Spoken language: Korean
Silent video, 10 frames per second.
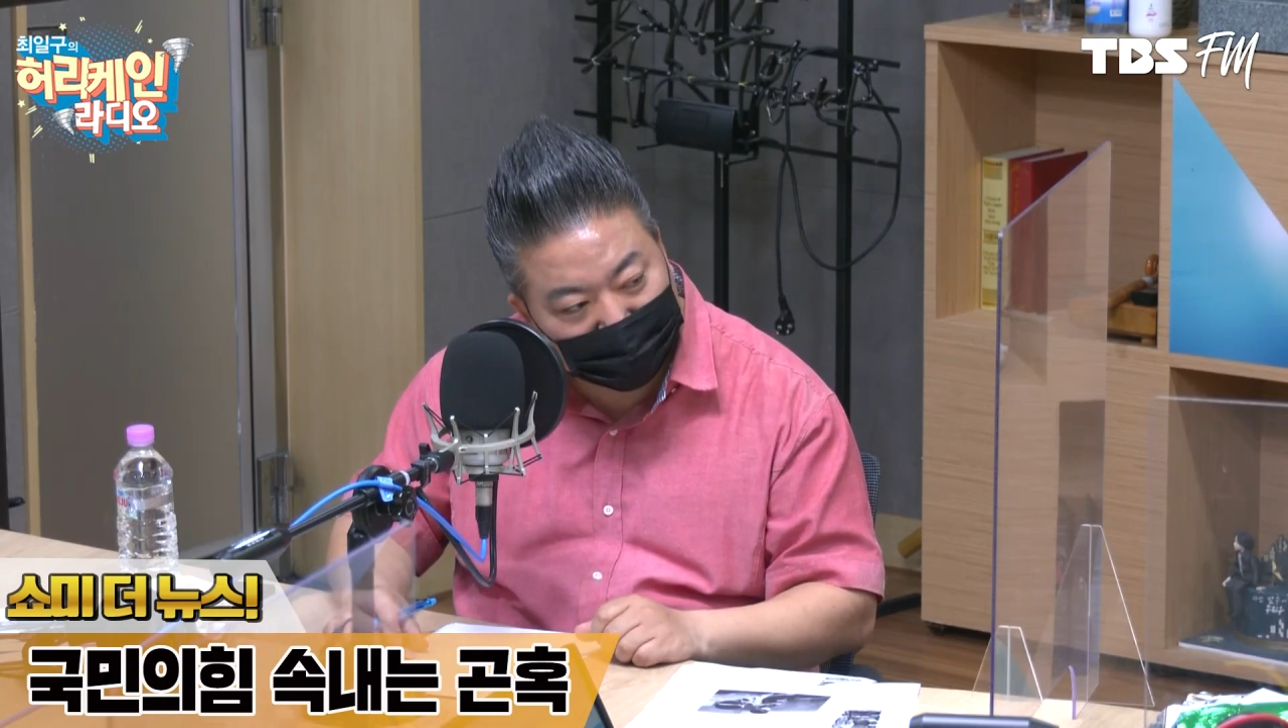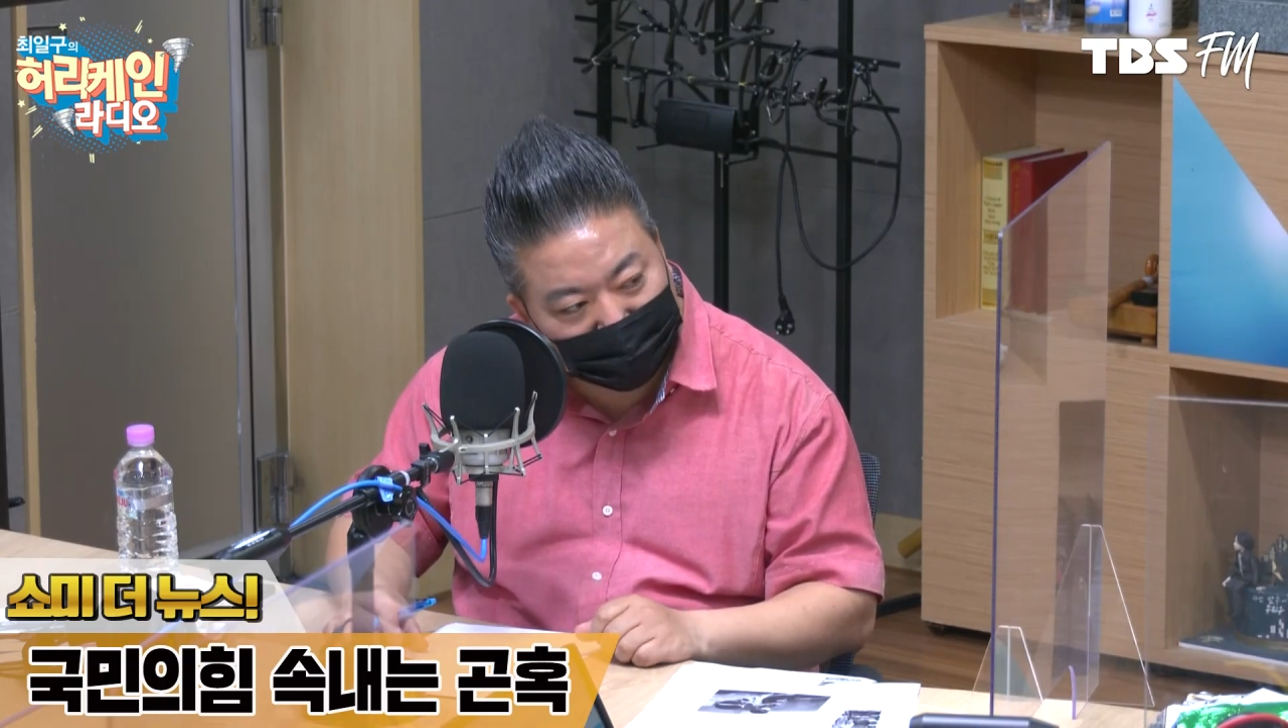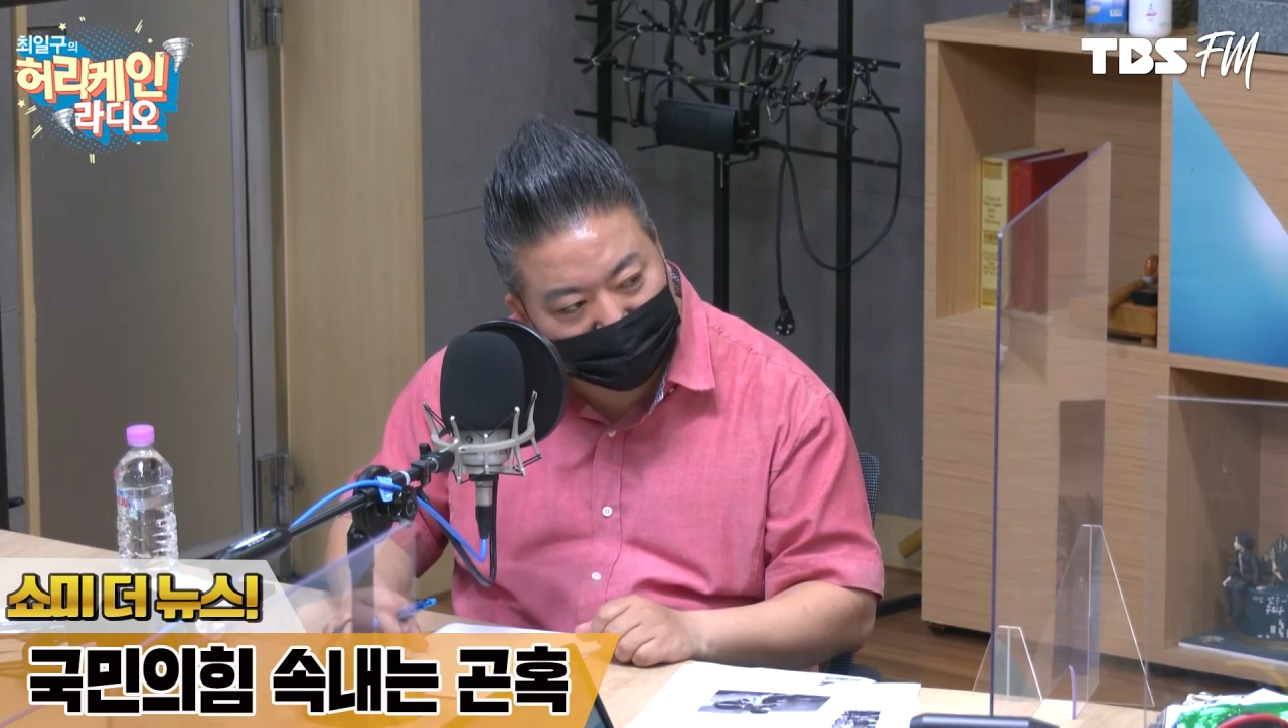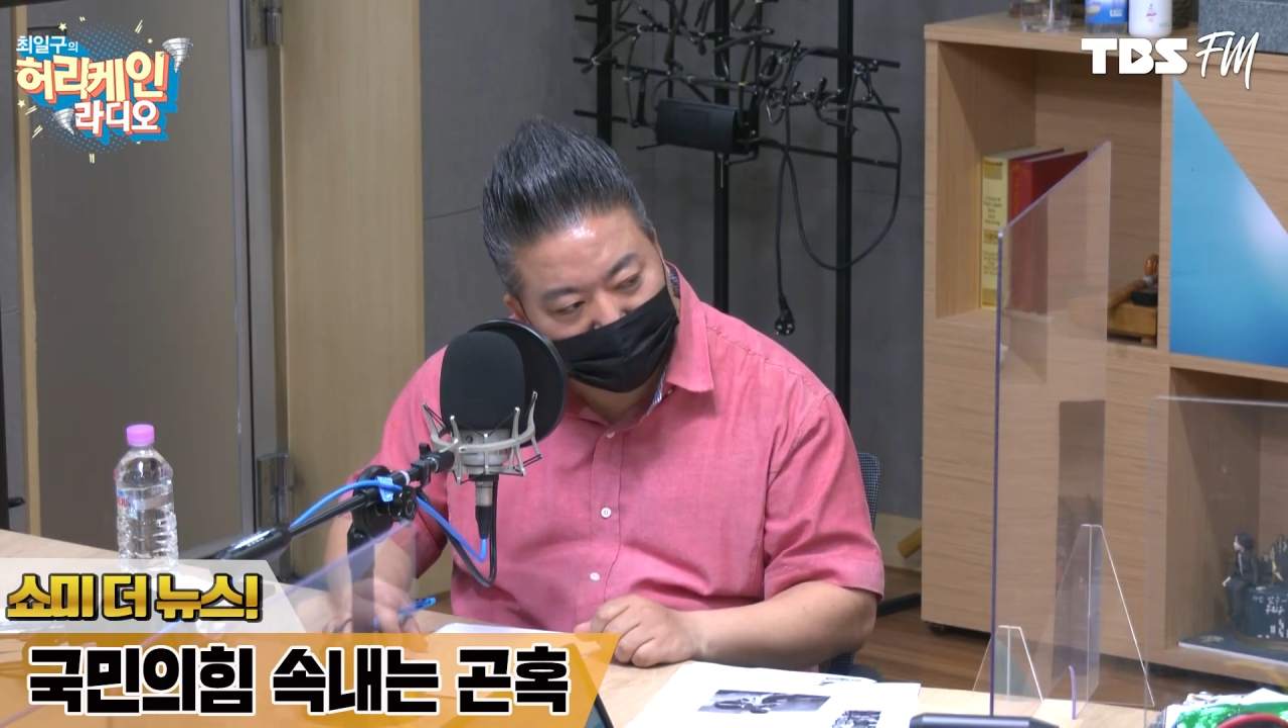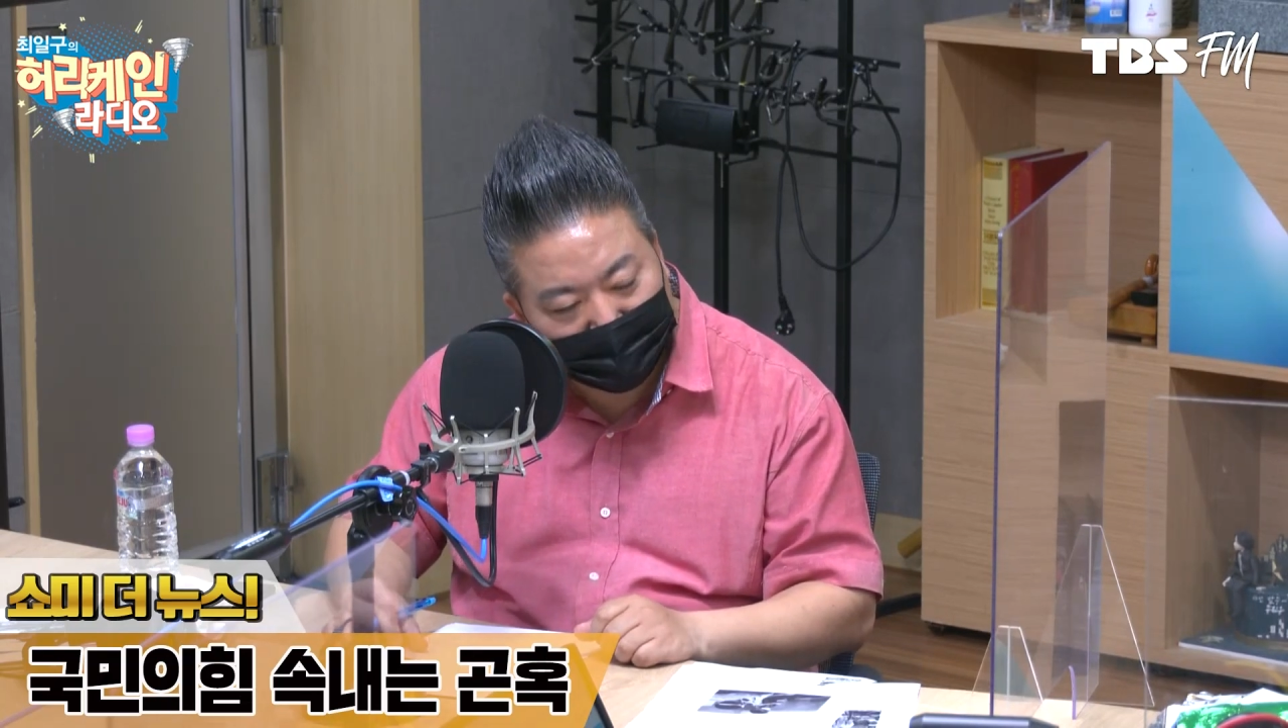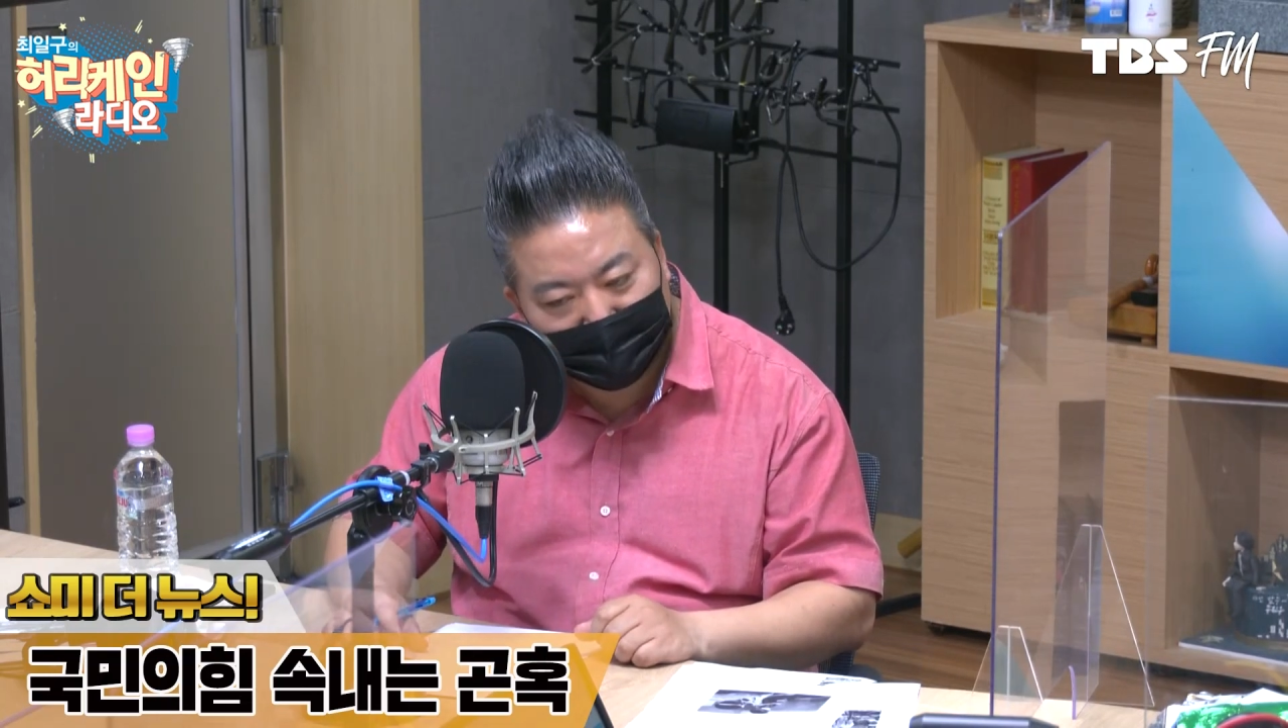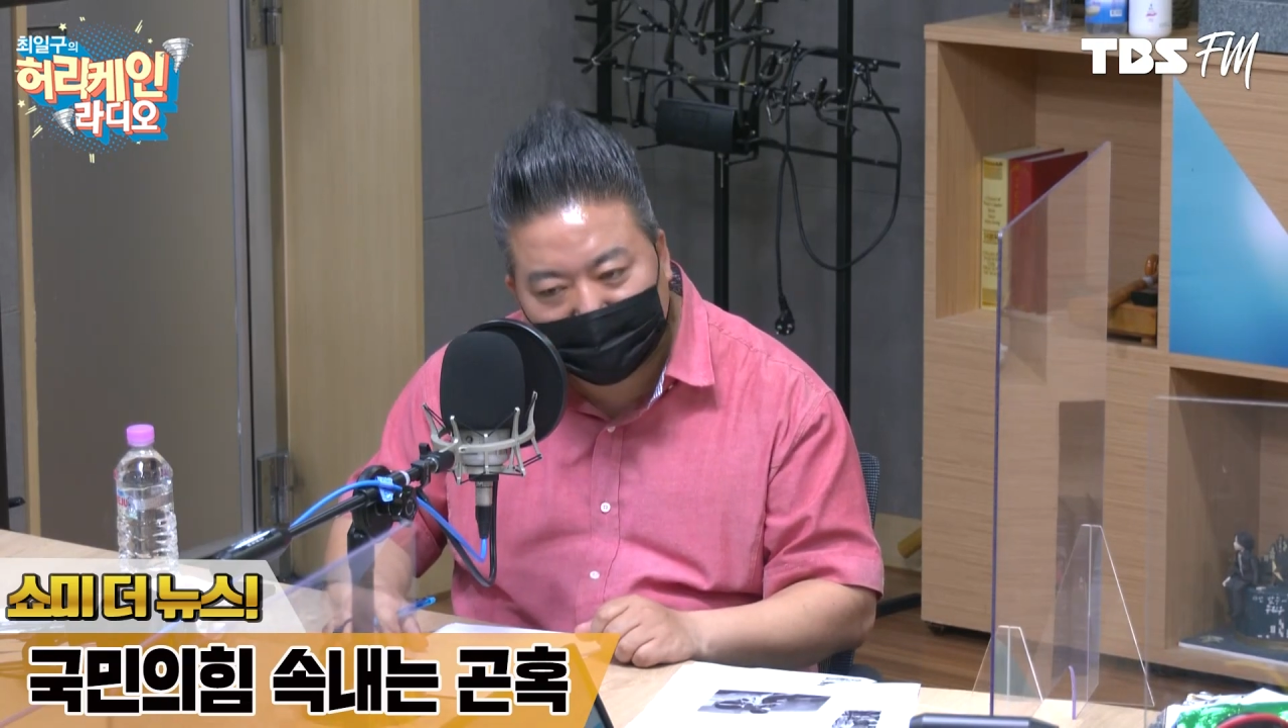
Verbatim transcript: 그렇죠.